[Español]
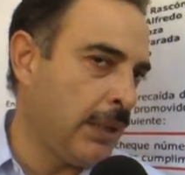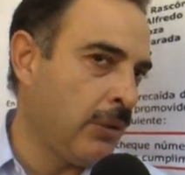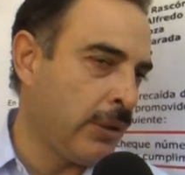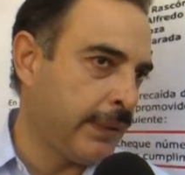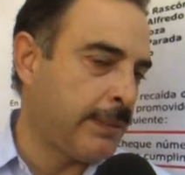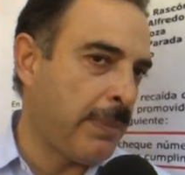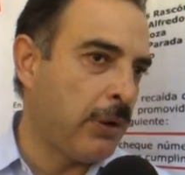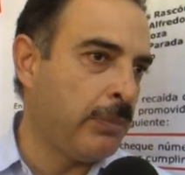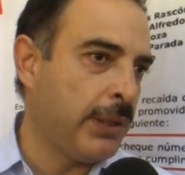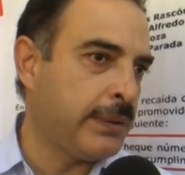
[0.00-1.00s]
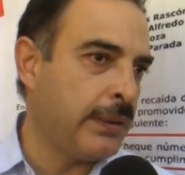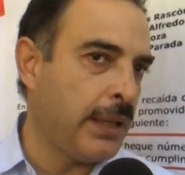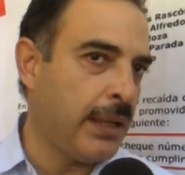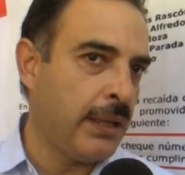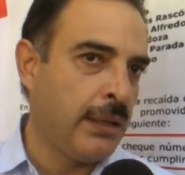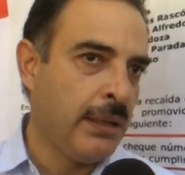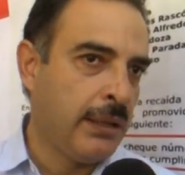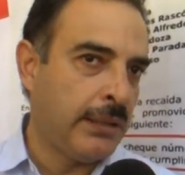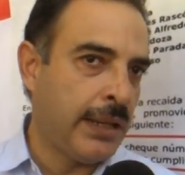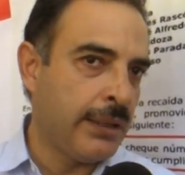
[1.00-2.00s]
lo que se pagó por este
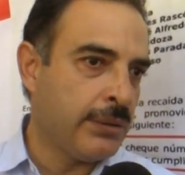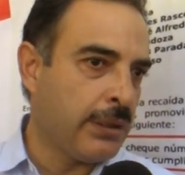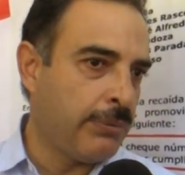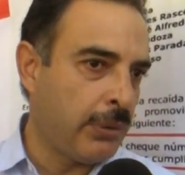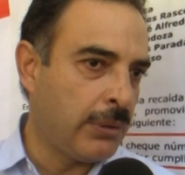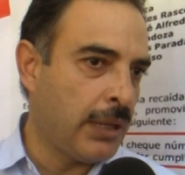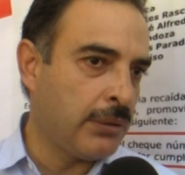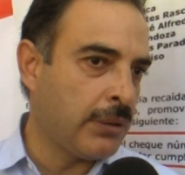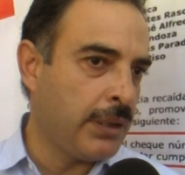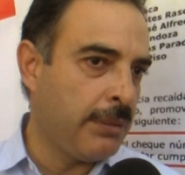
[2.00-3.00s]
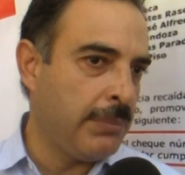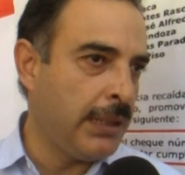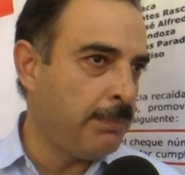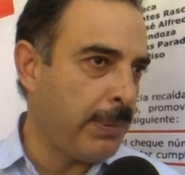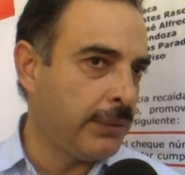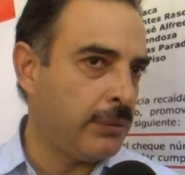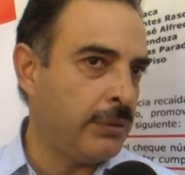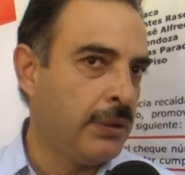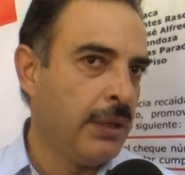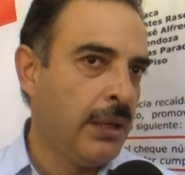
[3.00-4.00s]
derecho que fueron alrededor de mil
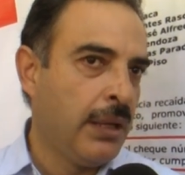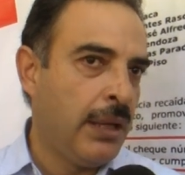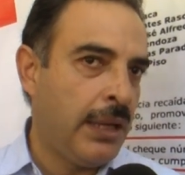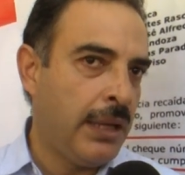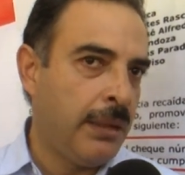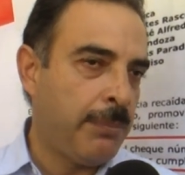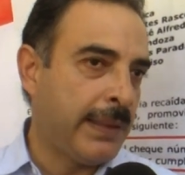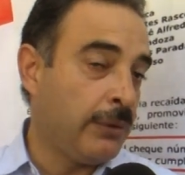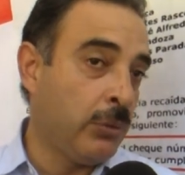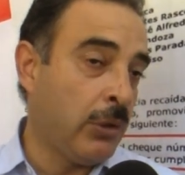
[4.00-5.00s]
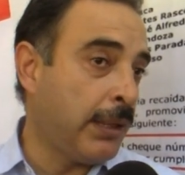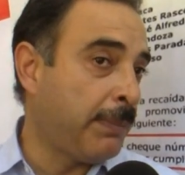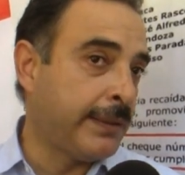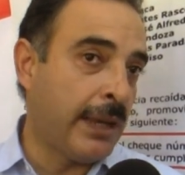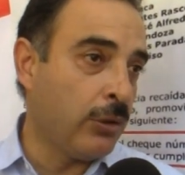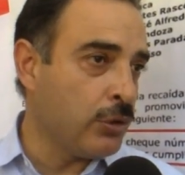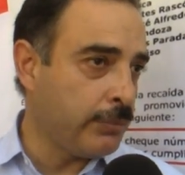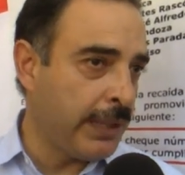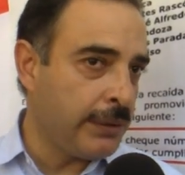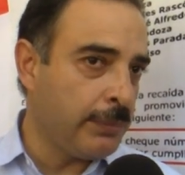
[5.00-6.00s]
pesos. Eh, tuvieron que pasar ocho
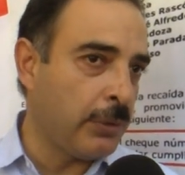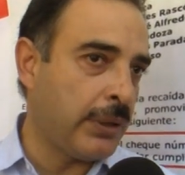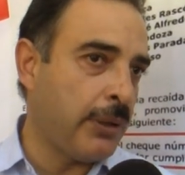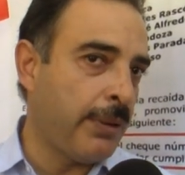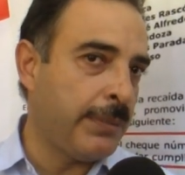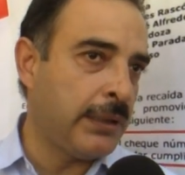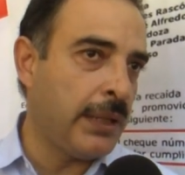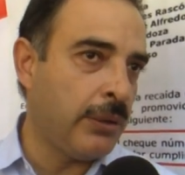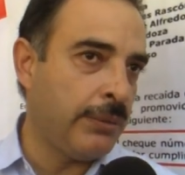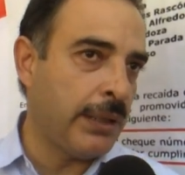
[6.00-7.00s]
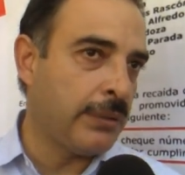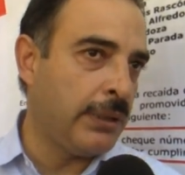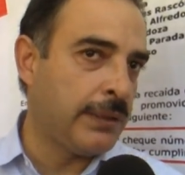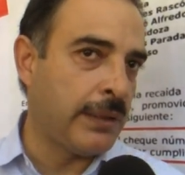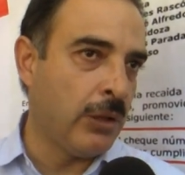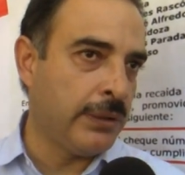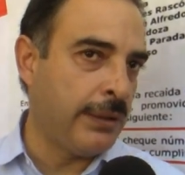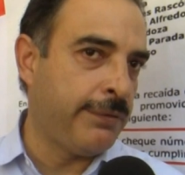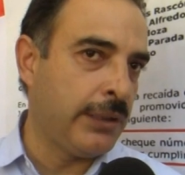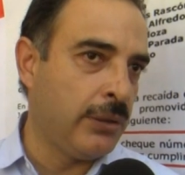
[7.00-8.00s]
meses porque obviamente el gobierno del estado se
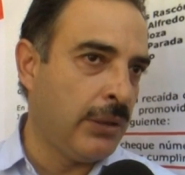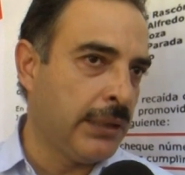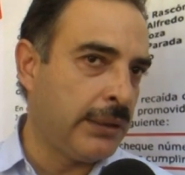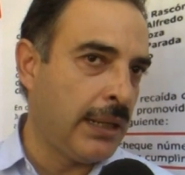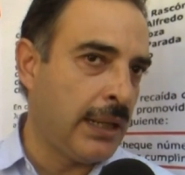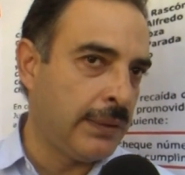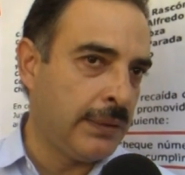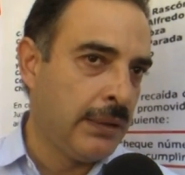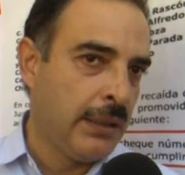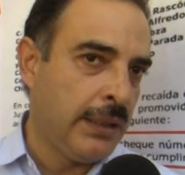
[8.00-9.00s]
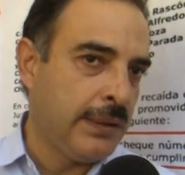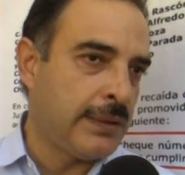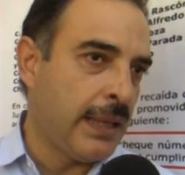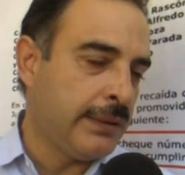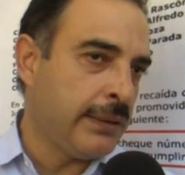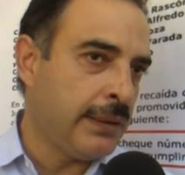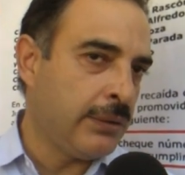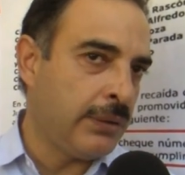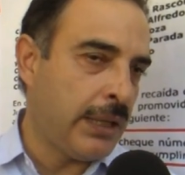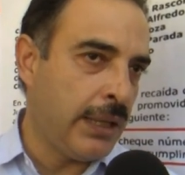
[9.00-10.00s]
defendió ante las instancias en
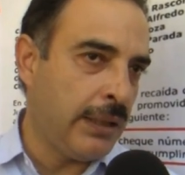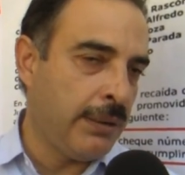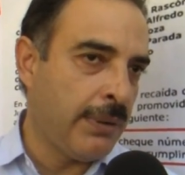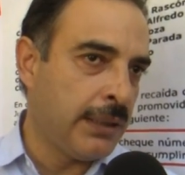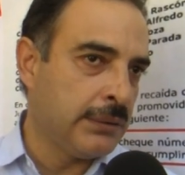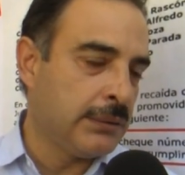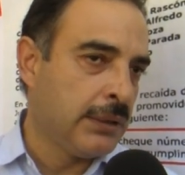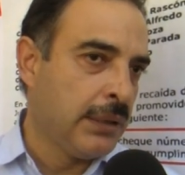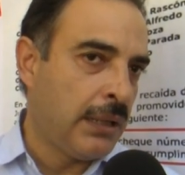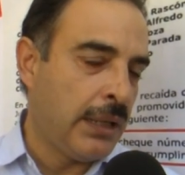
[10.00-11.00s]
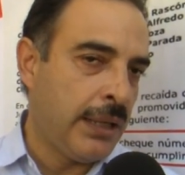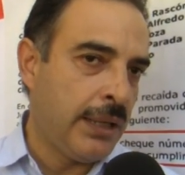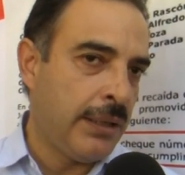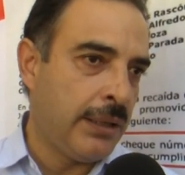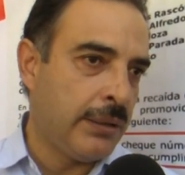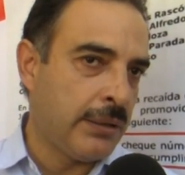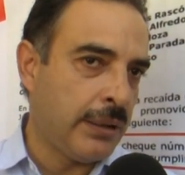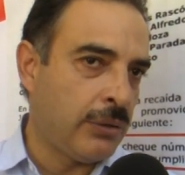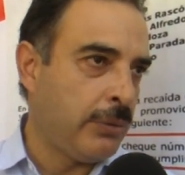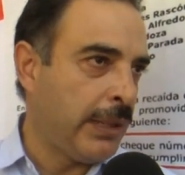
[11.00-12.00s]
donde iban eh,
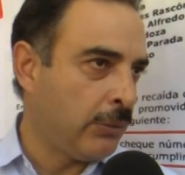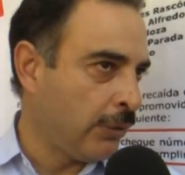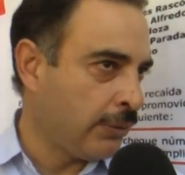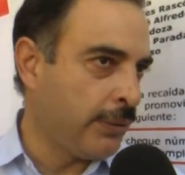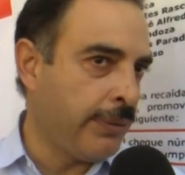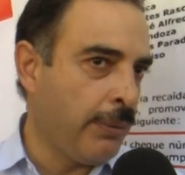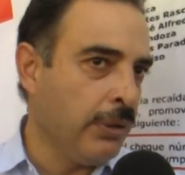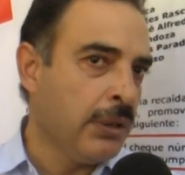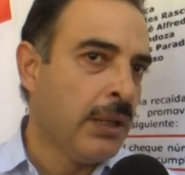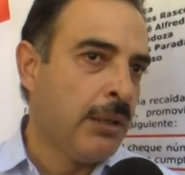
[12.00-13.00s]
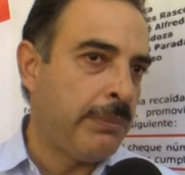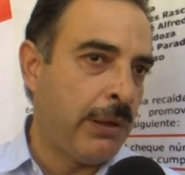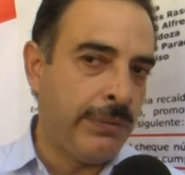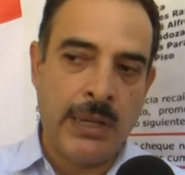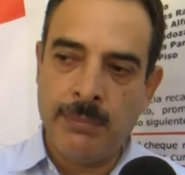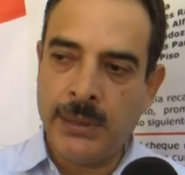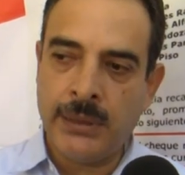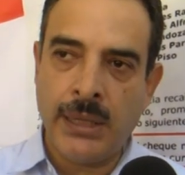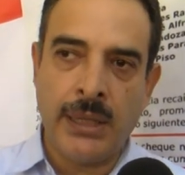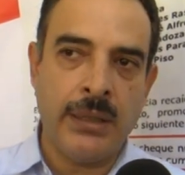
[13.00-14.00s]
resolviendo a nuestro favor, pero
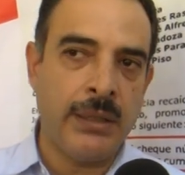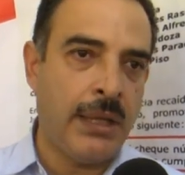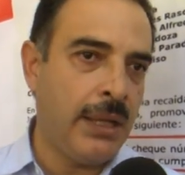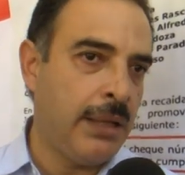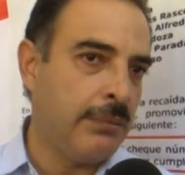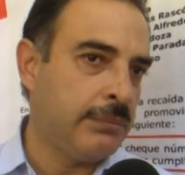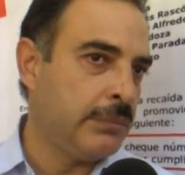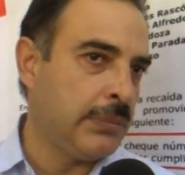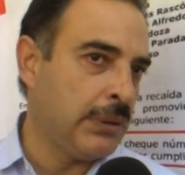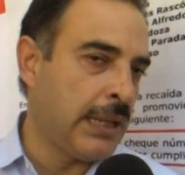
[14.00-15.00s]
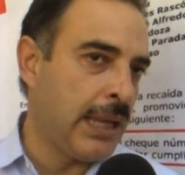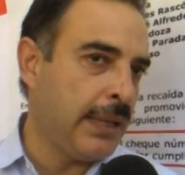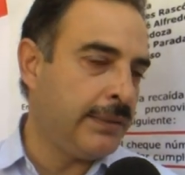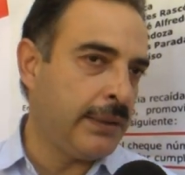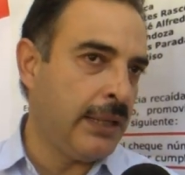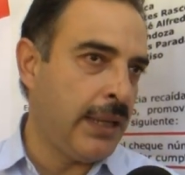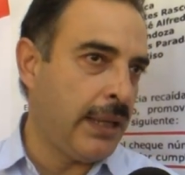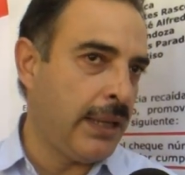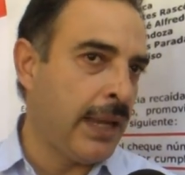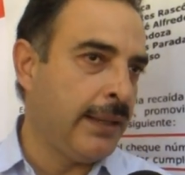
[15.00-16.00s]
finalmente eh, ya
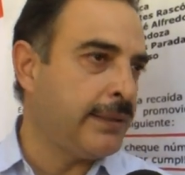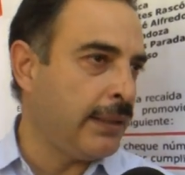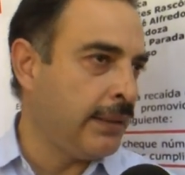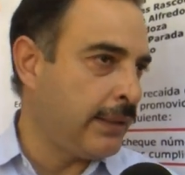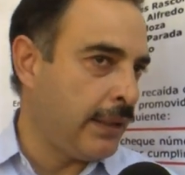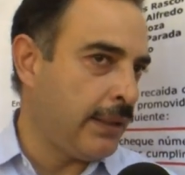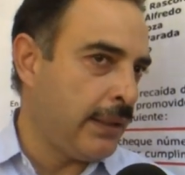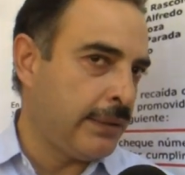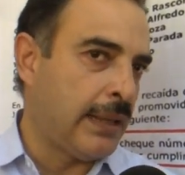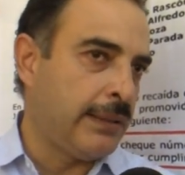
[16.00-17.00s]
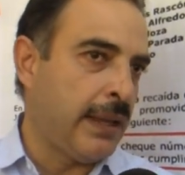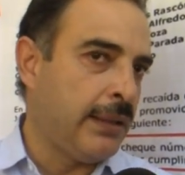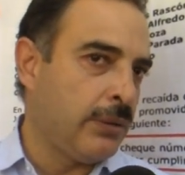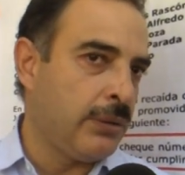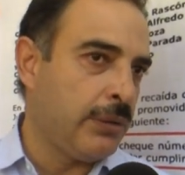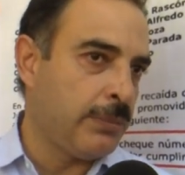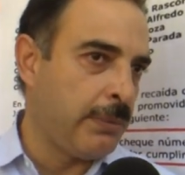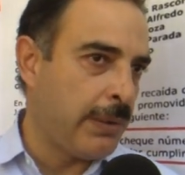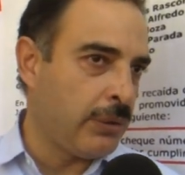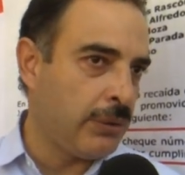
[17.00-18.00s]
este, se están saliendo los
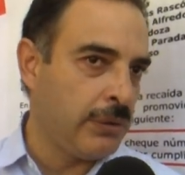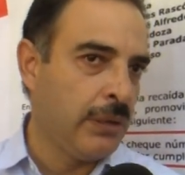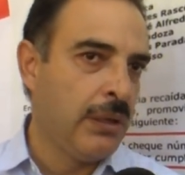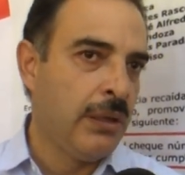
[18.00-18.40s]
primeros